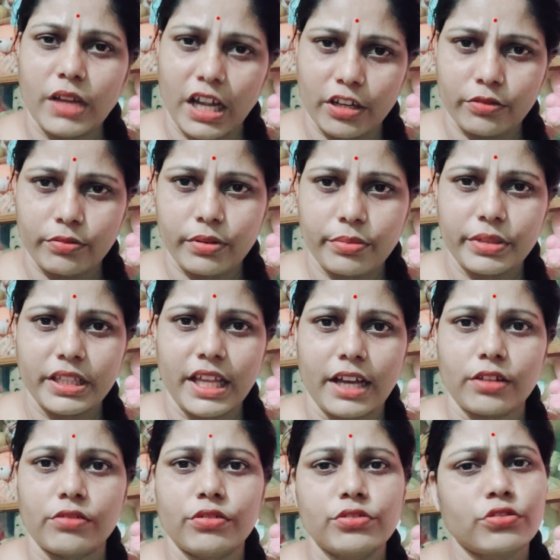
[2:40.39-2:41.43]
ভালোভাবে
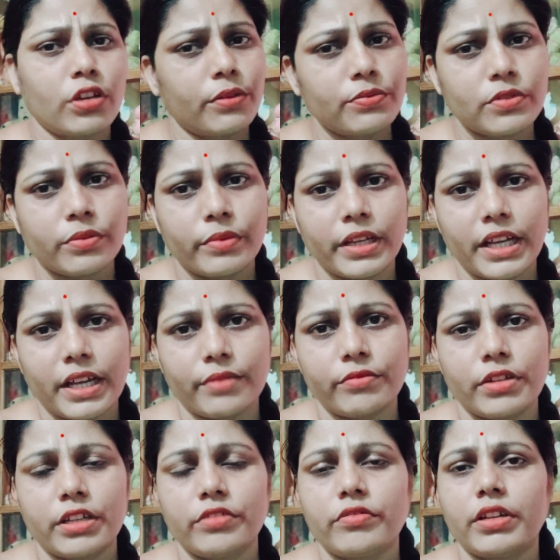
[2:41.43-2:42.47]
থাকো সব সময়
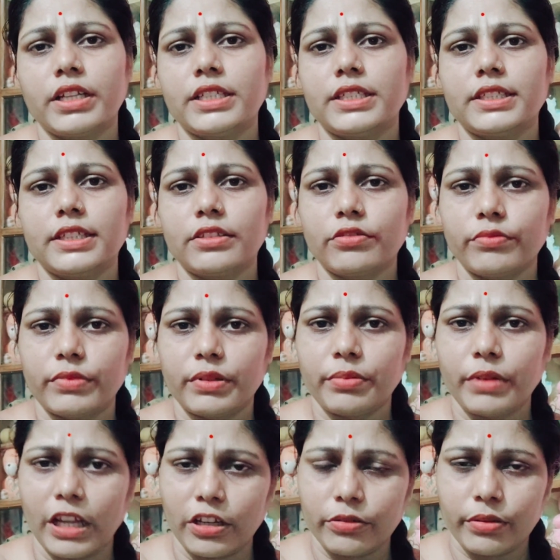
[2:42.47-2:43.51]
কামনা করেছি যে তোমরা
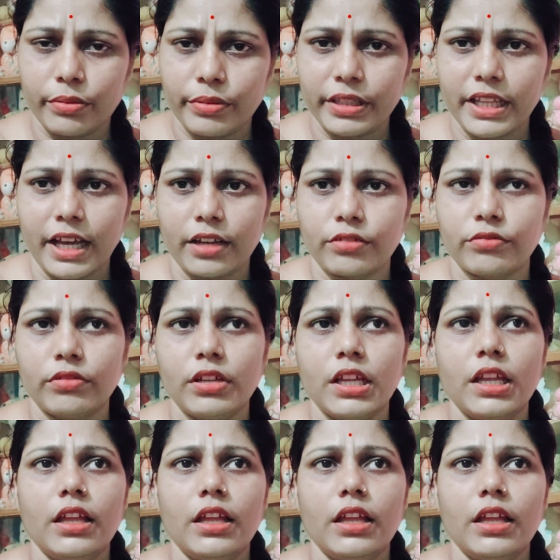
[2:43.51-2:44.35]
ভালোভাবে থাকো